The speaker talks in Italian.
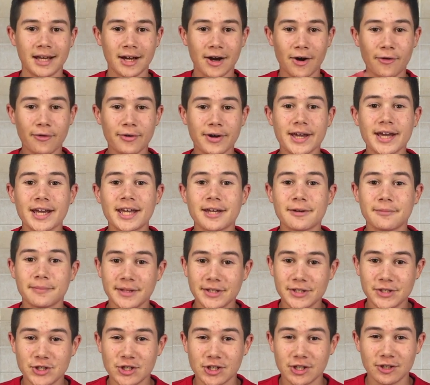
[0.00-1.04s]
Ok
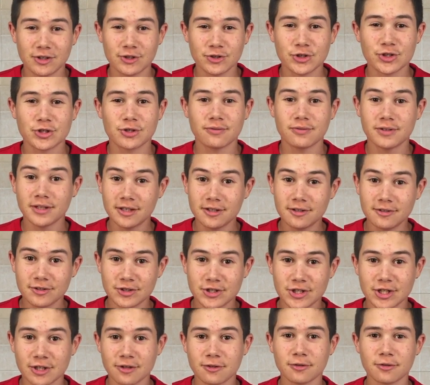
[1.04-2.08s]
amici, il nostro video
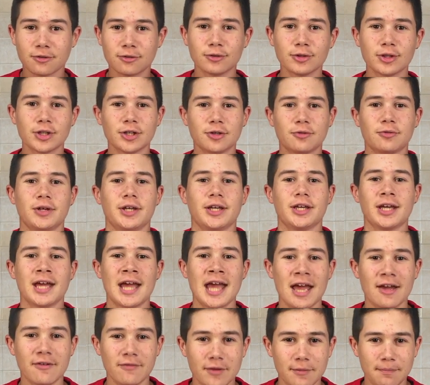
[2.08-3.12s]
si conclude qui.
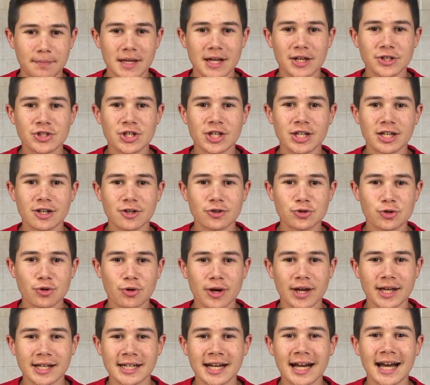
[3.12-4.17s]
Vi piace il nostro
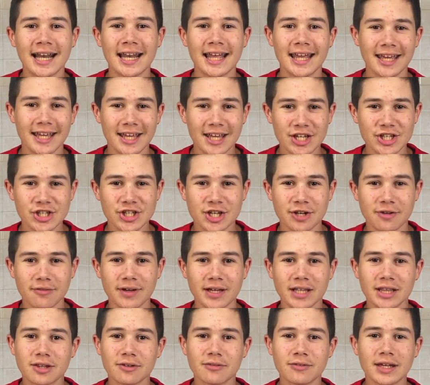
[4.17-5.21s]
canale?
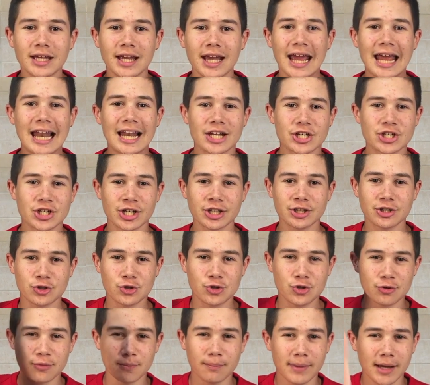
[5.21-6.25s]
Iscrivetevi e
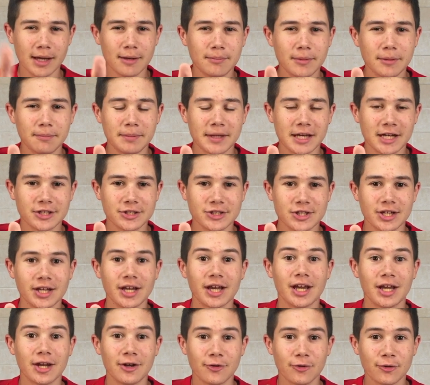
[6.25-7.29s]
lasciateci un bel mi
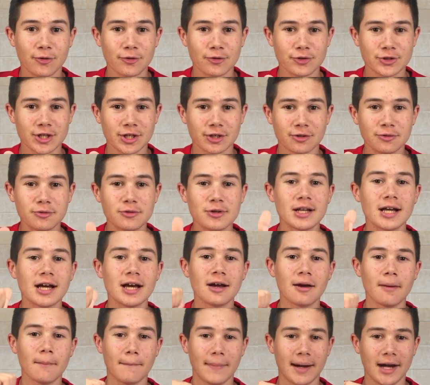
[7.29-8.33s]
piace. Non costa
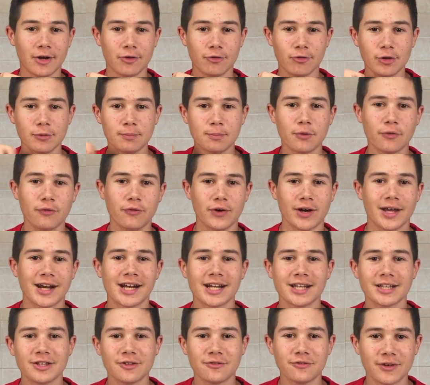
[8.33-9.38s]
nulla, ma a noi può fare
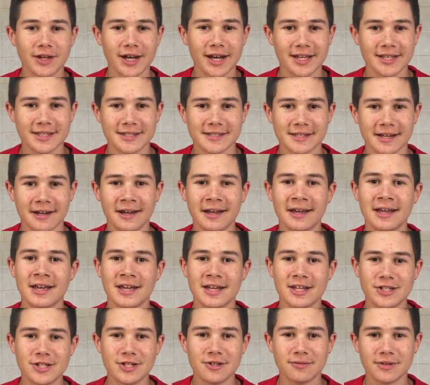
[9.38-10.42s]
la differenza.
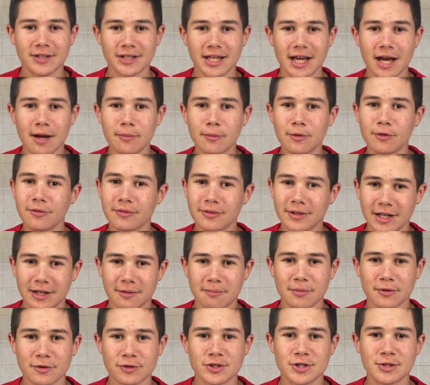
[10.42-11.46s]
Ci vediamo nel
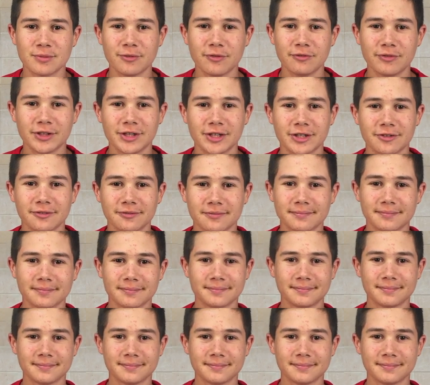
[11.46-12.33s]
prossimo video.